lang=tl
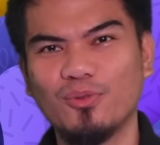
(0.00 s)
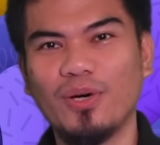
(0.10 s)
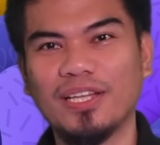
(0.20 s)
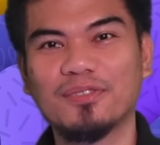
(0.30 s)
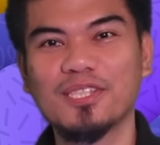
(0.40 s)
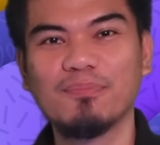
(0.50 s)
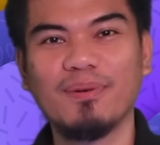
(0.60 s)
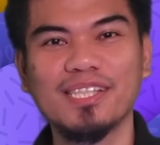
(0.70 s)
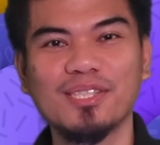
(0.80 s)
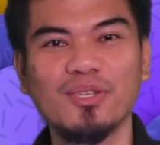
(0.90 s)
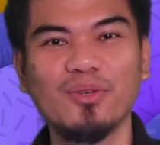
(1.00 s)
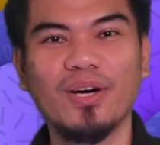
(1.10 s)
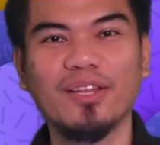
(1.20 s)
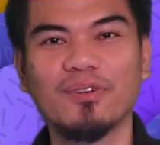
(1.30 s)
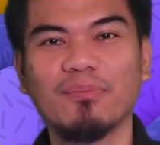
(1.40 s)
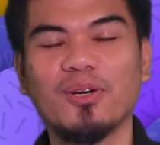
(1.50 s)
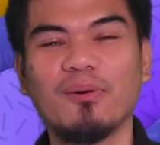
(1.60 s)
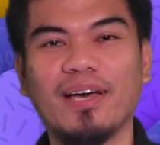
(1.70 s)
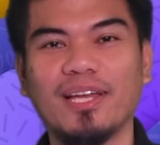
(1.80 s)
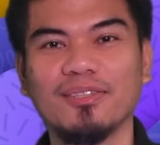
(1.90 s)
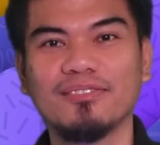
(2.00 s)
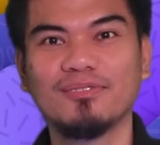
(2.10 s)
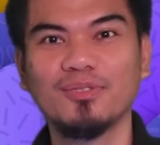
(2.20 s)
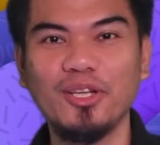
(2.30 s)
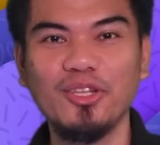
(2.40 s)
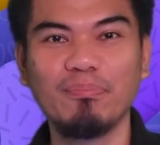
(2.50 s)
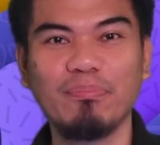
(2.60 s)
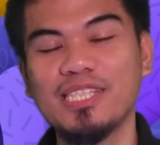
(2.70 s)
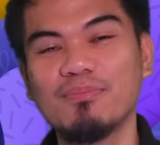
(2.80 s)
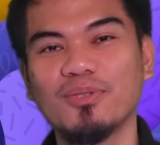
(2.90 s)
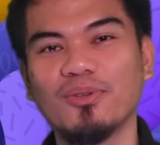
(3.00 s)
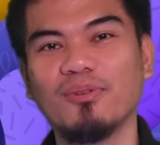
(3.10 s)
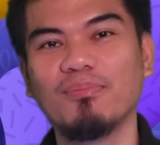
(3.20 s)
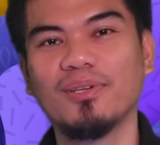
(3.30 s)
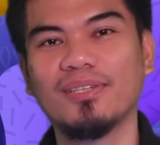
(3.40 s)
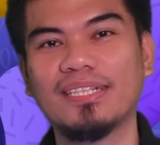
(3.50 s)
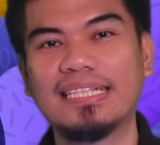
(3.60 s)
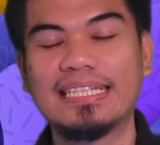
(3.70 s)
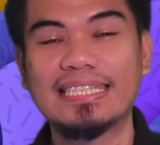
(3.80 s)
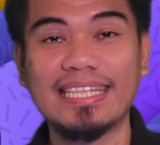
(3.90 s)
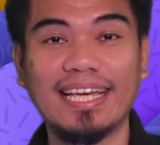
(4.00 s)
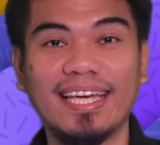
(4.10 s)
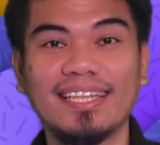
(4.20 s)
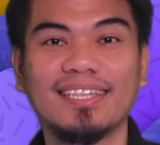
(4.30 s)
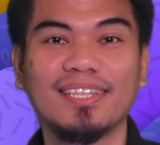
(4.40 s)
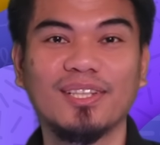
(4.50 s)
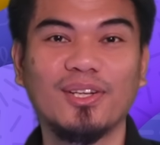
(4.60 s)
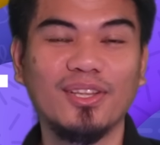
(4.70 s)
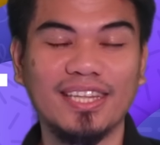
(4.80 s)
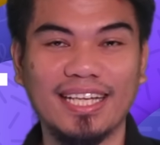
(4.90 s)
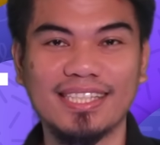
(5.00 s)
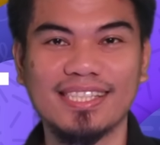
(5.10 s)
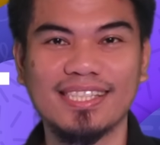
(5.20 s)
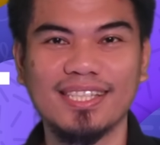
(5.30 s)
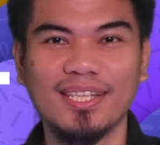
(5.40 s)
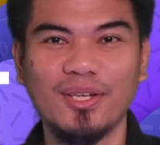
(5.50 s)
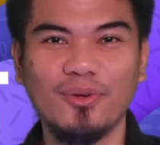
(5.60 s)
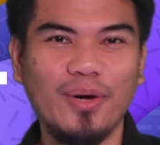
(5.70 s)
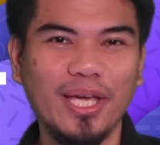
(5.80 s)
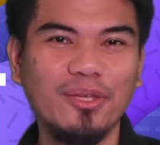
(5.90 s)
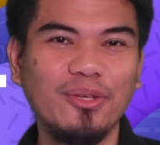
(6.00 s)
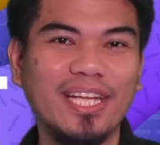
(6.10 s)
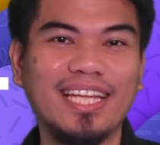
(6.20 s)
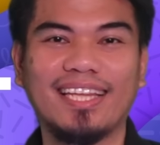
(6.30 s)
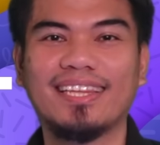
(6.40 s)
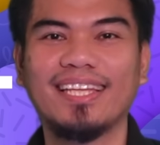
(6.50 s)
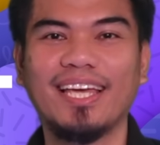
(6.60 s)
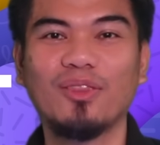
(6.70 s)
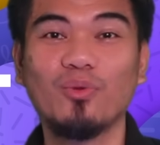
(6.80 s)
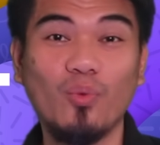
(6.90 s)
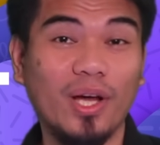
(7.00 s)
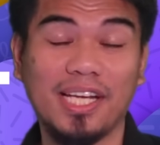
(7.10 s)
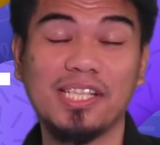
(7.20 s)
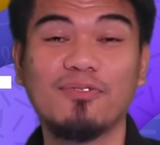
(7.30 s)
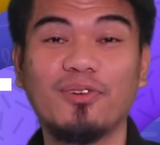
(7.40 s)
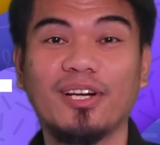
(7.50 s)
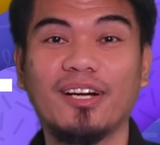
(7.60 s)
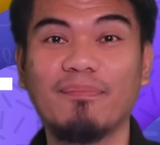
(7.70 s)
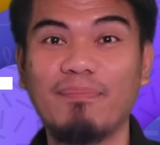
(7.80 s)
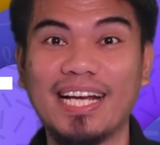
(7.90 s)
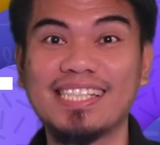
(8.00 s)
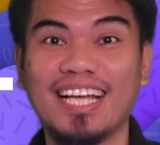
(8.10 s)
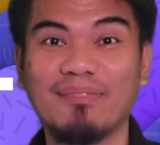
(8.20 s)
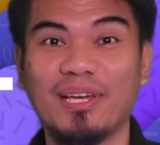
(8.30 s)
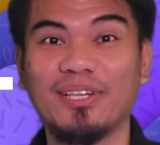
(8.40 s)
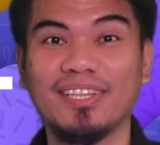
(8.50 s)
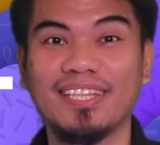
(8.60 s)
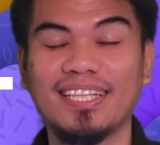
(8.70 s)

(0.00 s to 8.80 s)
What response do you want from Copilot? So ano yung mismong goal mo? Second, context. Why do you need it? And what it is for? Para saan ba yun?